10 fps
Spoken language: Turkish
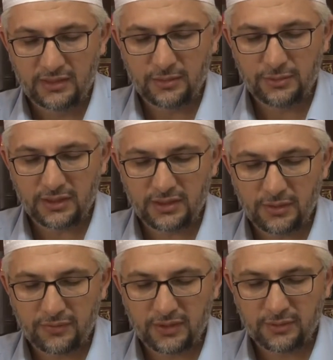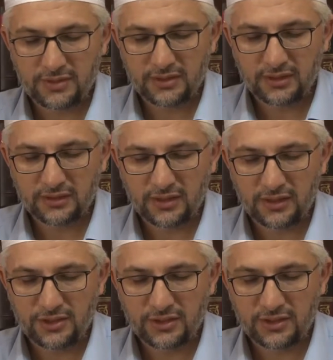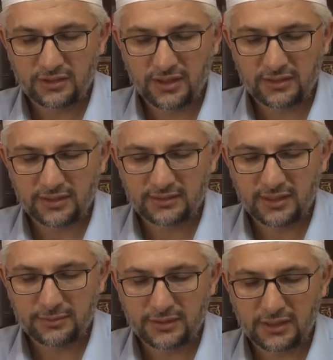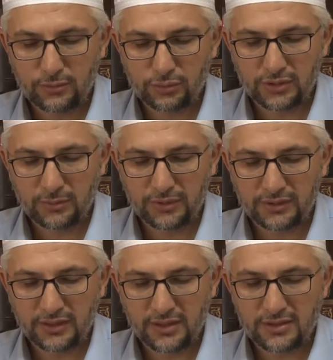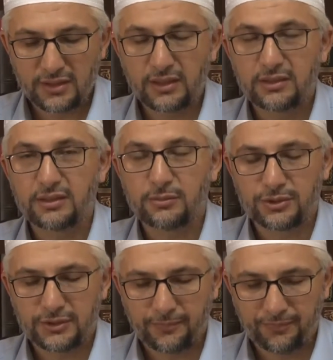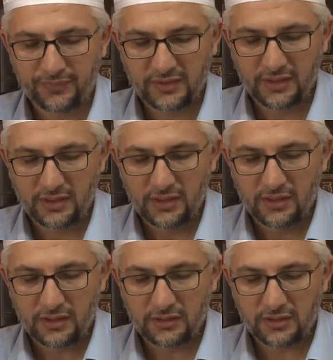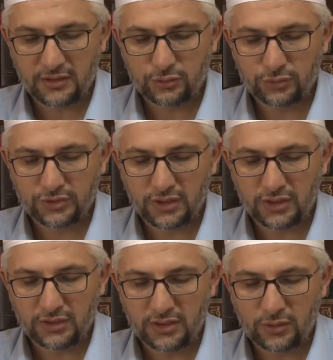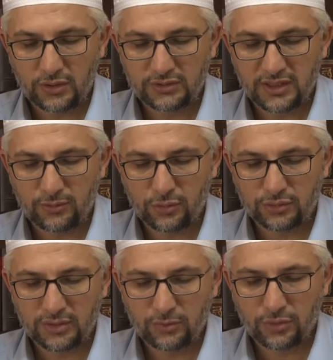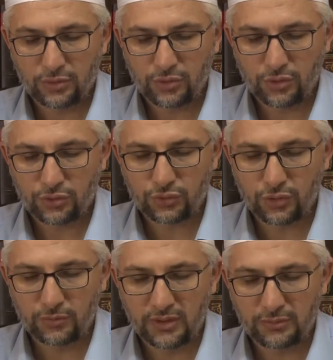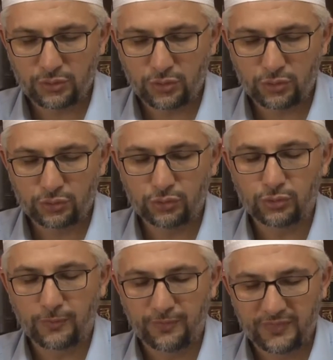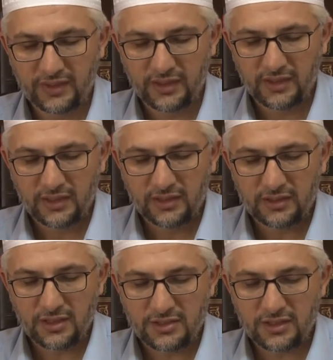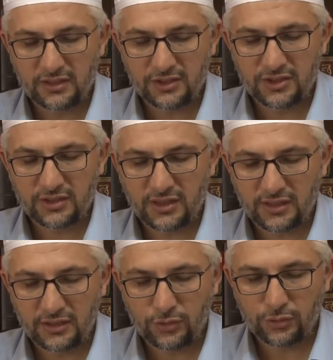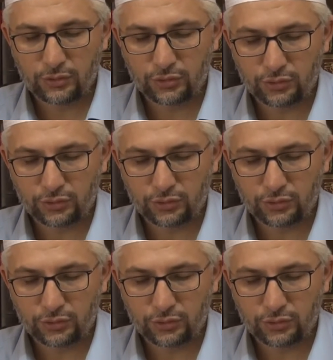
Nebi Ekrem Efendimizin yanına içinde taze sebzeler bulunan bir tencere getirilmişti. Allah Resulü sallallahu aleyhi ve sellem onda bu hoş olmayan bir koku duydu. Tencerenin içinde ne olduğunu